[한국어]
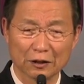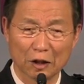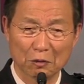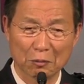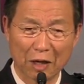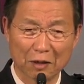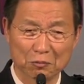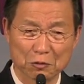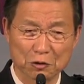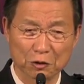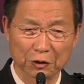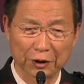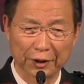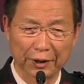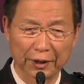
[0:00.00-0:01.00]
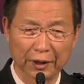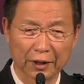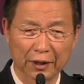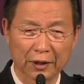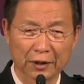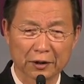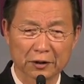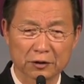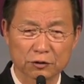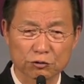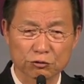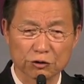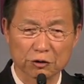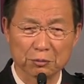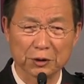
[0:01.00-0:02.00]
내 마음속에
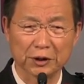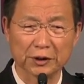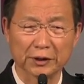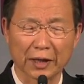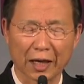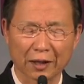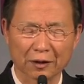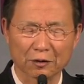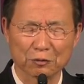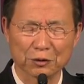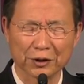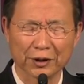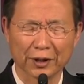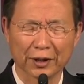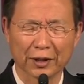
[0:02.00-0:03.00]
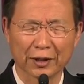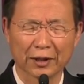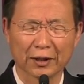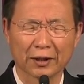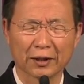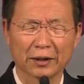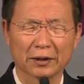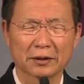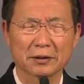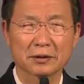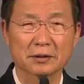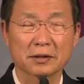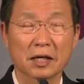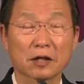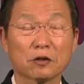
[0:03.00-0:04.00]
주님이 나를 위해
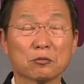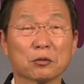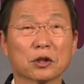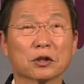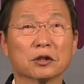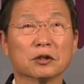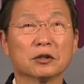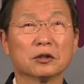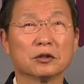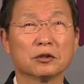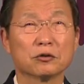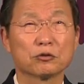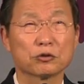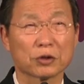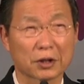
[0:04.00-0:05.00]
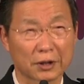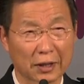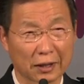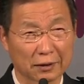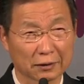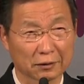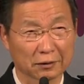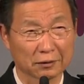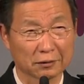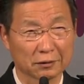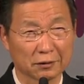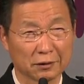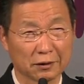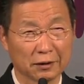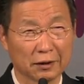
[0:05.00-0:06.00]
생명을 주셨다는 것.
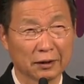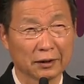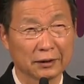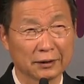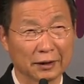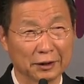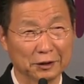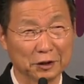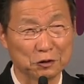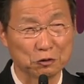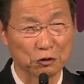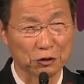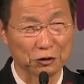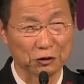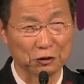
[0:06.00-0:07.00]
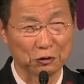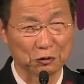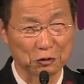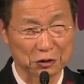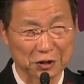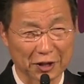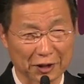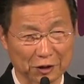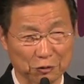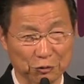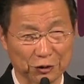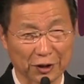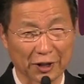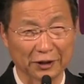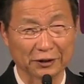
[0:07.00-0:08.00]
나의 죄를
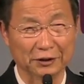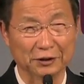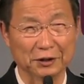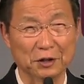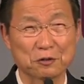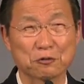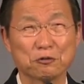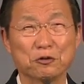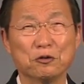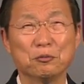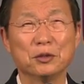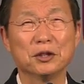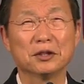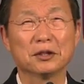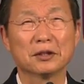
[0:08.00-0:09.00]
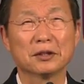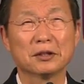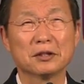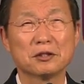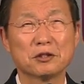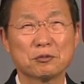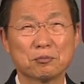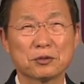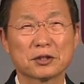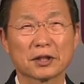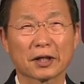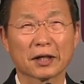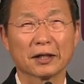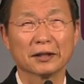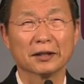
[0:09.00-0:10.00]
용서하기 위하여 예수님이
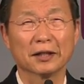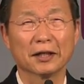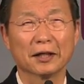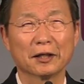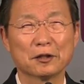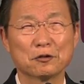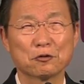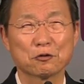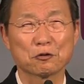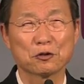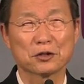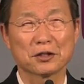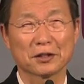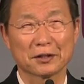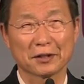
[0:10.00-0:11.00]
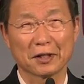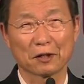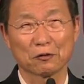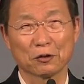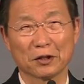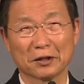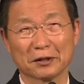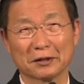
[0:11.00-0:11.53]
십자가에 죽으셨다고.